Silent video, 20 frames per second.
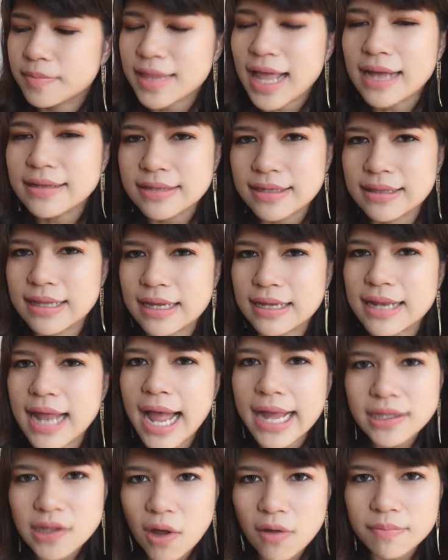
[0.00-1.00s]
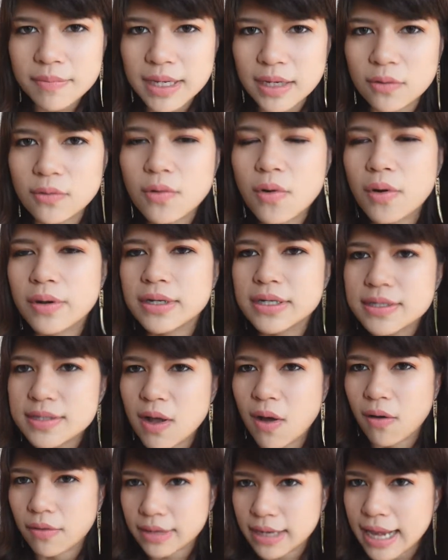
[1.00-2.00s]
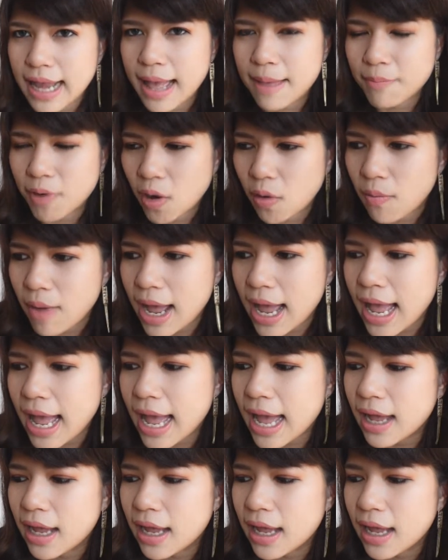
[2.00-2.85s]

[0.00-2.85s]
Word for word: ตั้งสติได้ตอนมีลูกคนที่สองนี่แหละ เพราะว่า